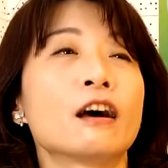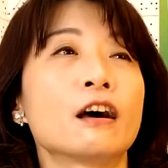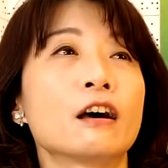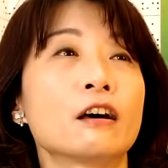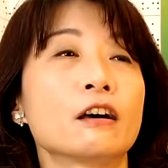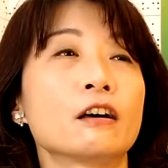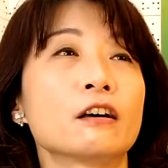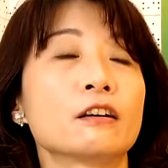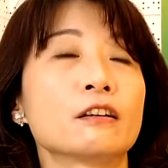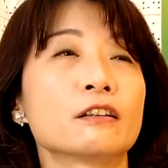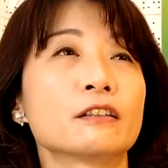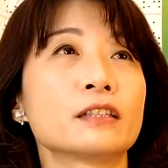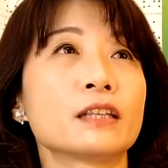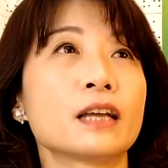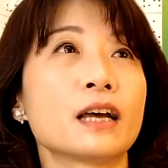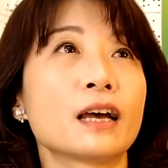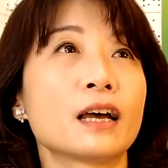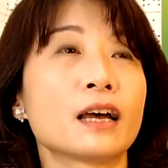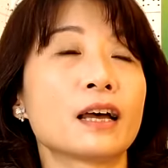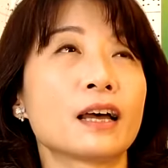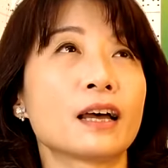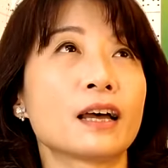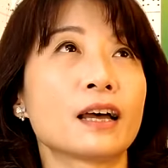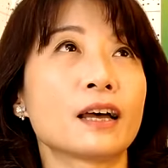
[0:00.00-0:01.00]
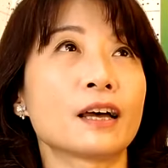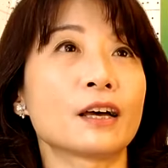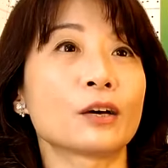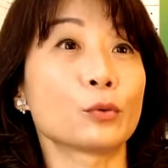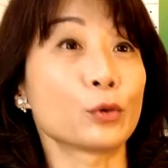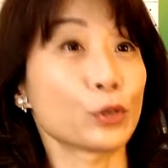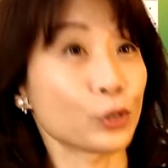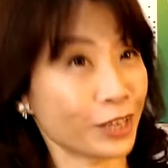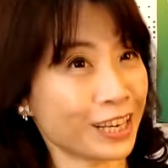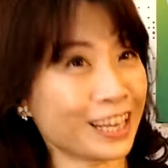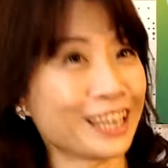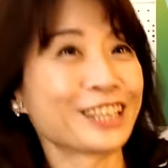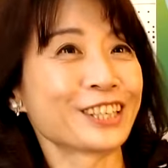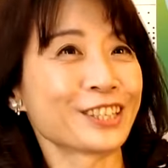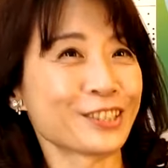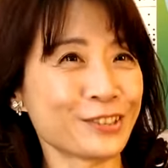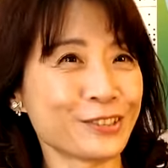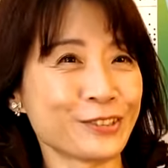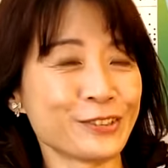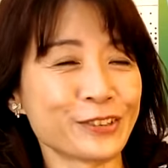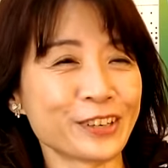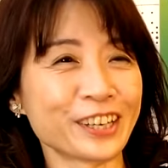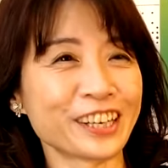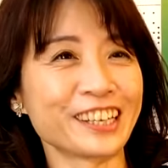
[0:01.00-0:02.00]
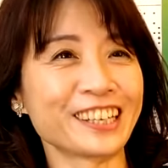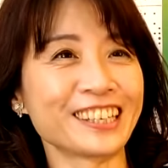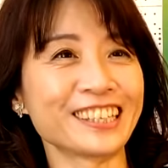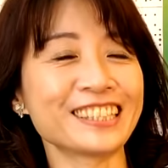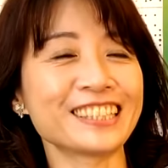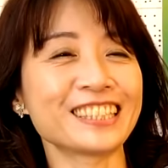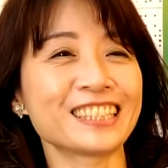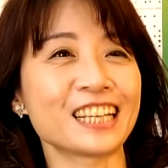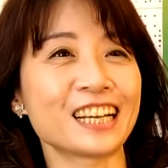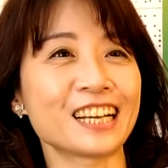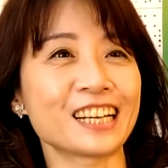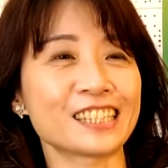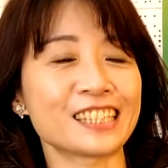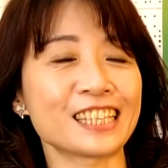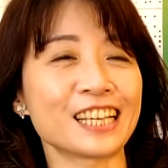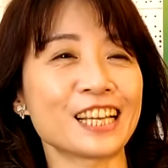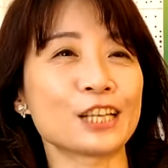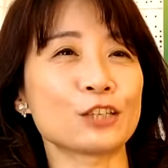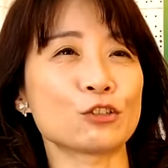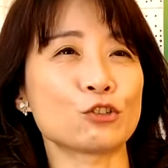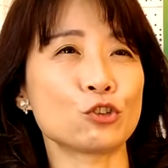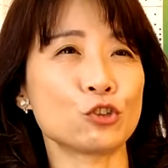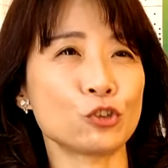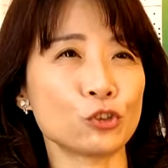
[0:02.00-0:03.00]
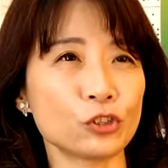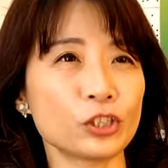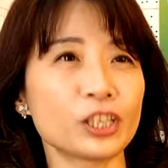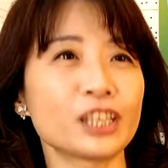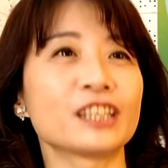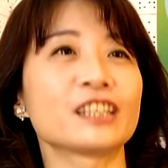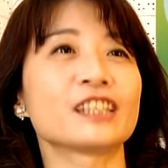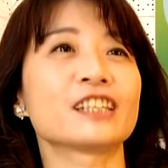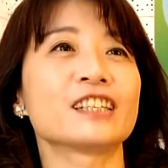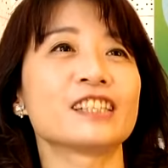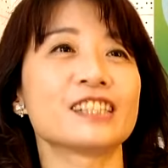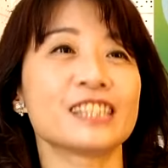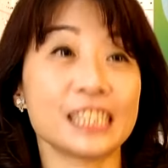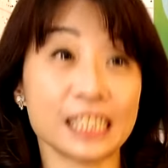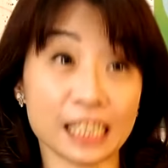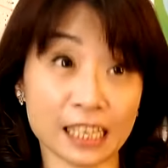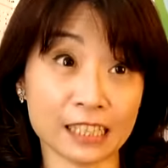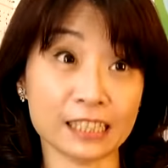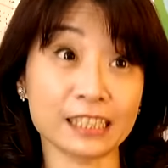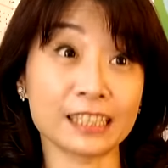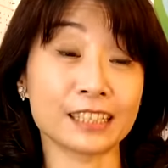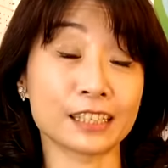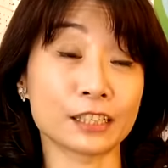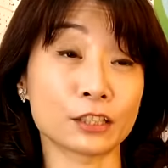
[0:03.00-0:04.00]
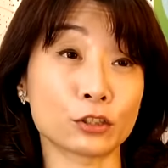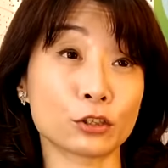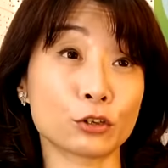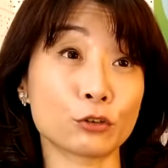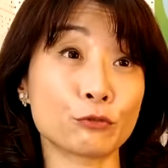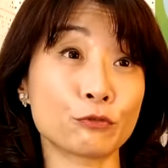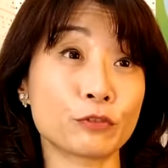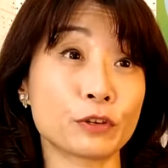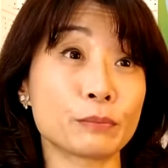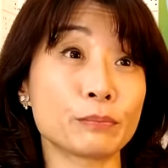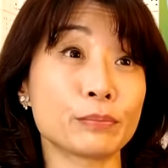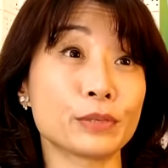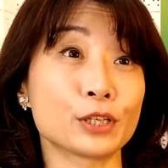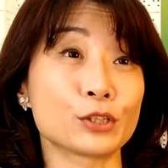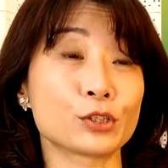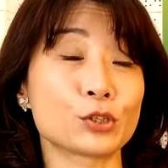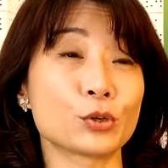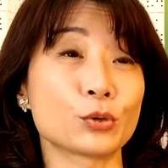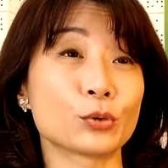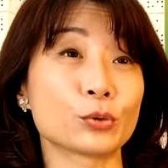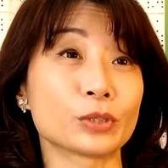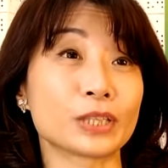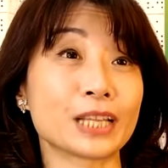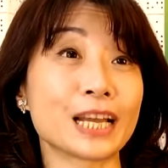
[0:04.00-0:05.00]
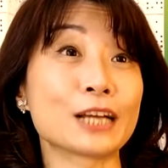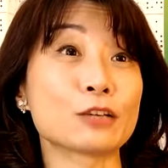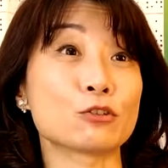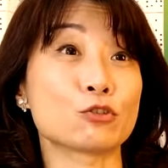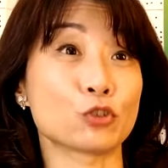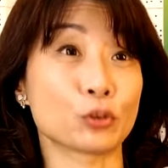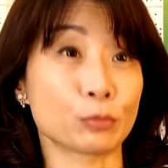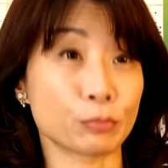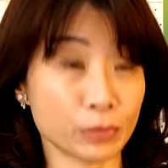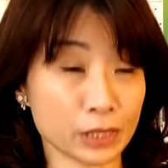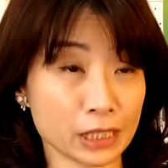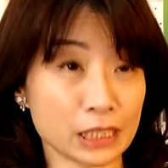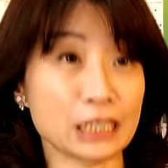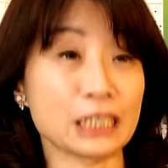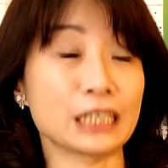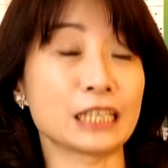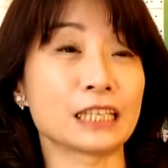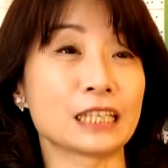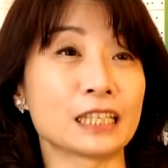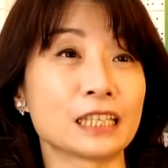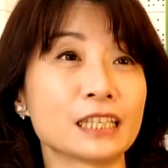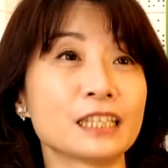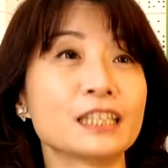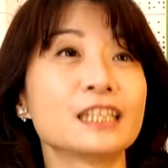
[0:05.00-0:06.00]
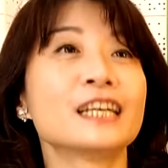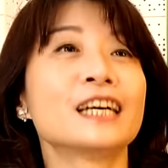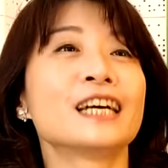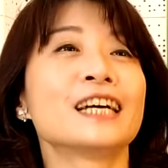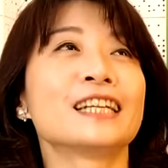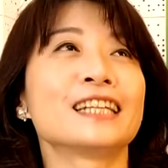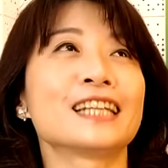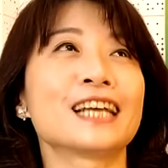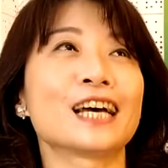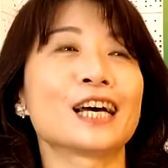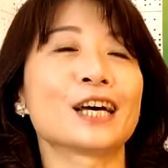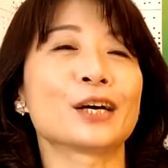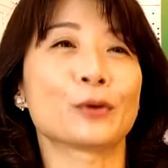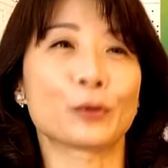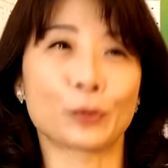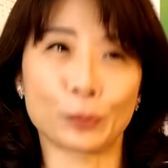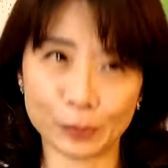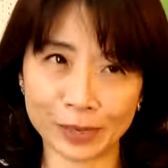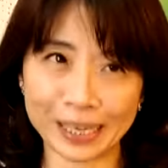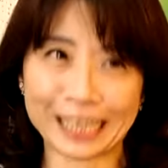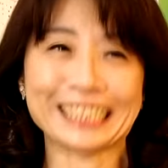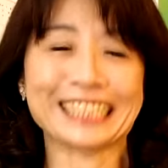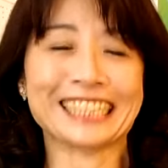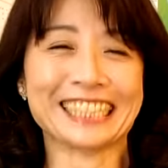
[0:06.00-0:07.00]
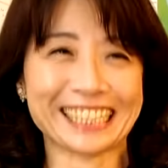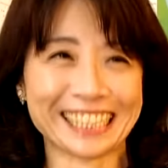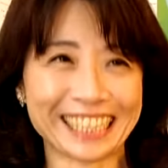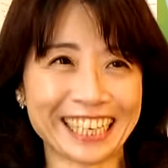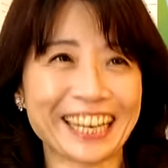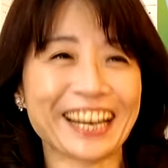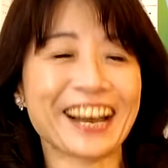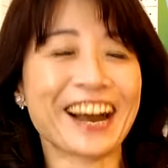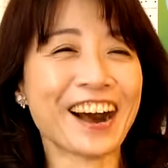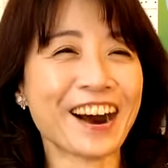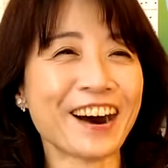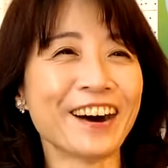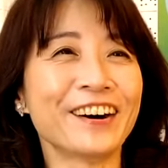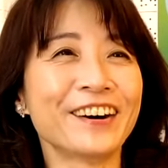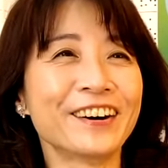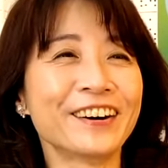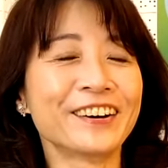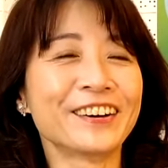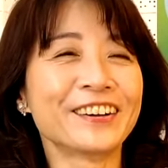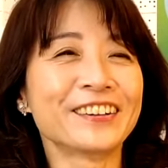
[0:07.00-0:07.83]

啊，那我有两个女儿，那在去年跟前年都分别从大学毕业了。嗯，那我们感情很好。